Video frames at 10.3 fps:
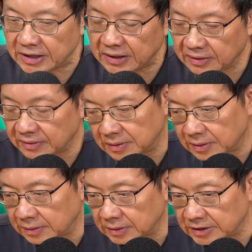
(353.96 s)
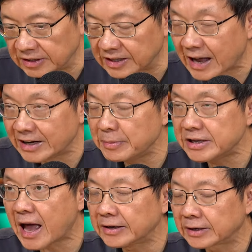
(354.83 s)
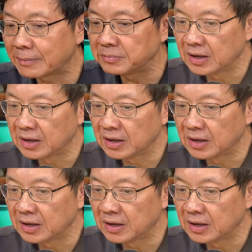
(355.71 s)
นี้จินตนาการได้ไม่ยากนะครับ